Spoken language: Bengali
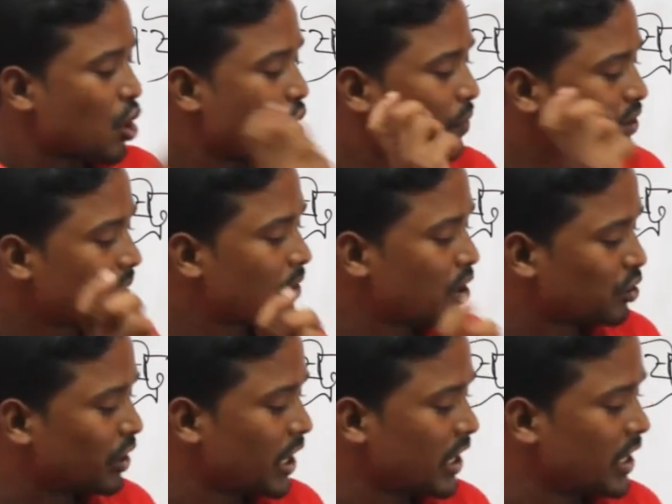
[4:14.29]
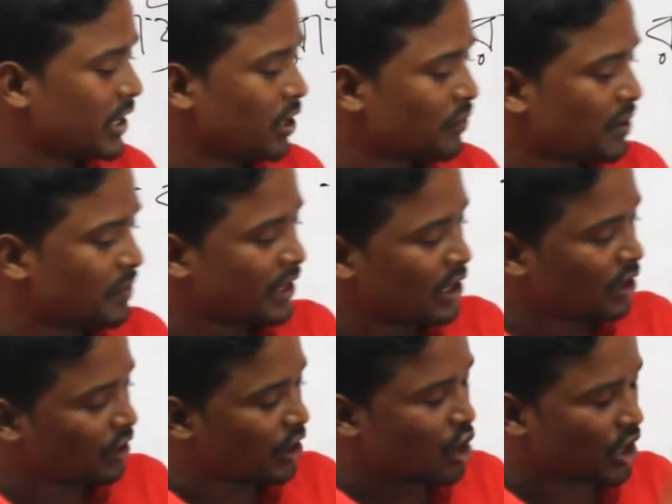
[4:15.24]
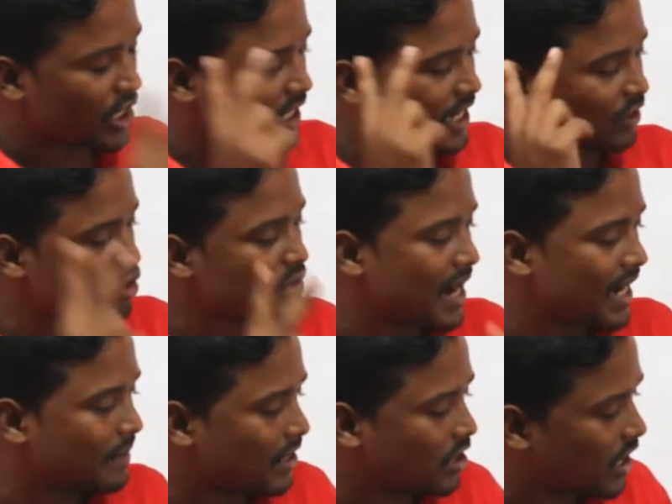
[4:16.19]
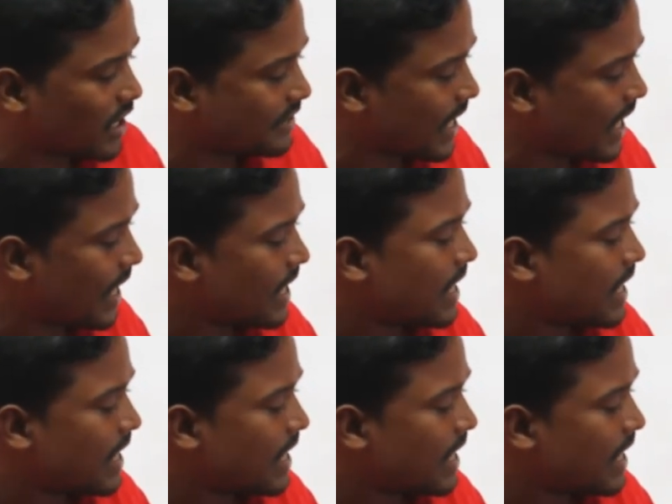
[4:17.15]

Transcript: ক্ষমতা বন্টনের নীতির উপর ভিত্তি করে সরকারকে দুই ভাগে ভাগ করা হয়েছে